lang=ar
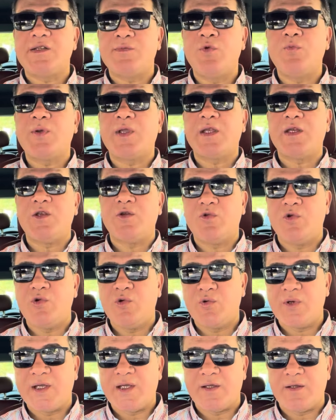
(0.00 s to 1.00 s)
ممكن
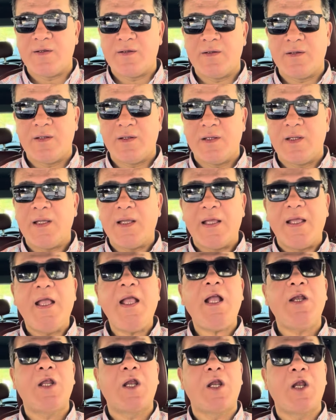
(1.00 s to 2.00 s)
يقولوا ايه
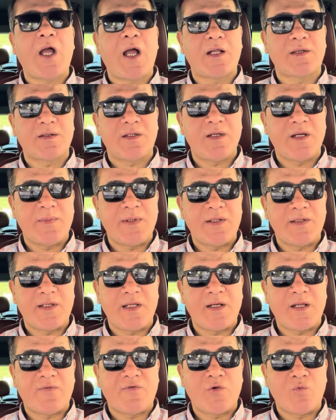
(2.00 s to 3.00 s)
احنا اللي حطينا
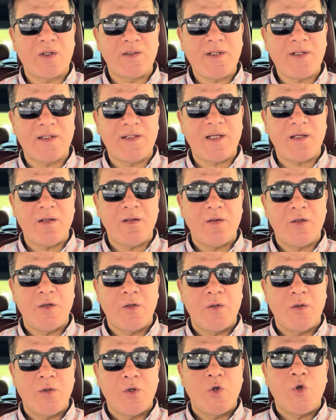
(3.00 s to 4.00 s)
بنتنا في الوضع ده
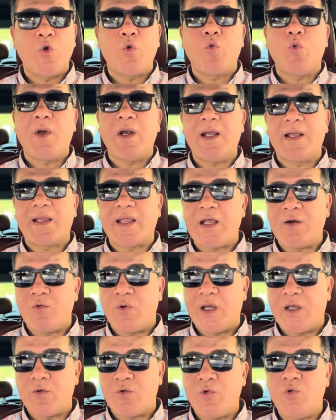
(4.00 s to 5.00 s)
ولا كانوا
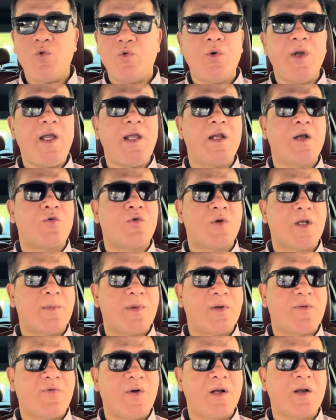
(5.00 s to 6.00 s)
هيقولوا احنا كنا
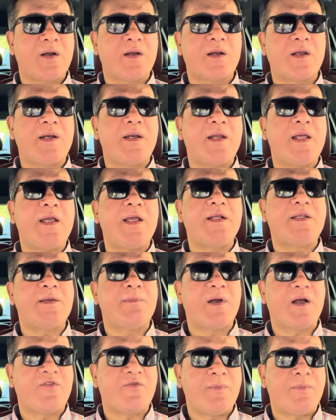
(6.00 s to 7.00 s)
بنفكر ان هي
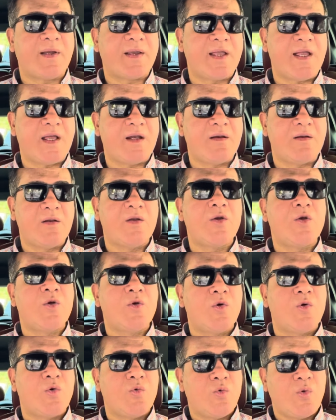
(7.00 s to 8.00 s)
تبقى في مكان
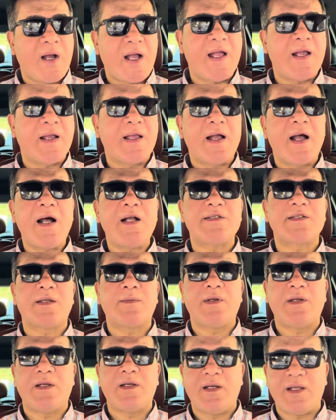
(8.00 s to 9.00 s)
وحاجه احسن
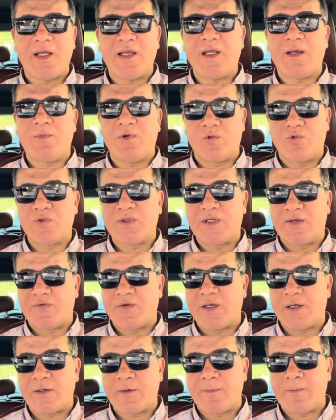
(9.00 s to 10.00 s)
من اللي هي موجوده فيها